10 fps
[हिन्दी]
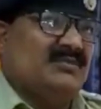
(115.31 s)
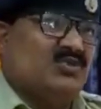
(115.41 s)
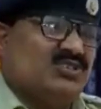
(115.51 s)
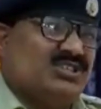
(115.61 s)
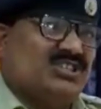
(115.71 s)
हम
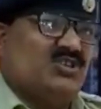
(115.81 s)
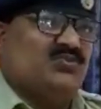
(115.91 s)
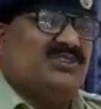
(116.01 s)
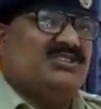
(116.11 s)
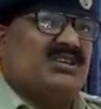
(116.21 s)
लोग सी सी
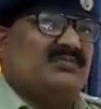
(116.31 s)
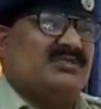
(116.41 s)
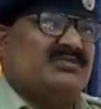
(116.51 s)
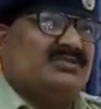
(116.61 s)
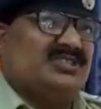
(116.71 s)
फुटेज का
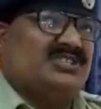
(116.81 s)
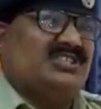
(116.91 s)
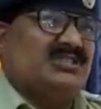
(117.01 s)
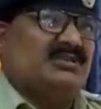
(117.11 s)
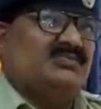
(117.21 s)
सी
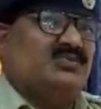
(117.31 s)
सी टी वी